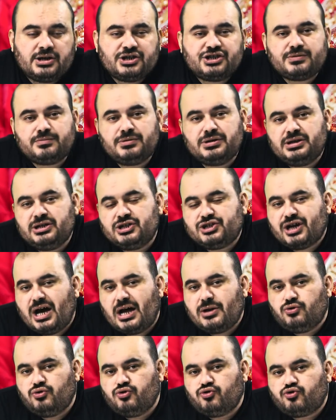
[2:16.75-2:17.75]
Şimdi
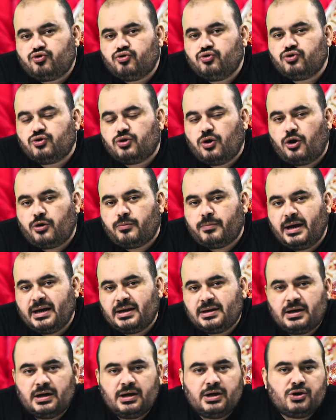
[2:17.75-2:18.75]
nişan yüzüğü
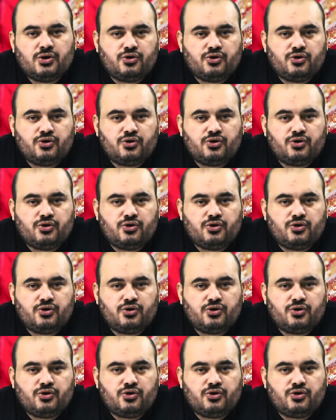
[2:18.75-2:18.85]
görmek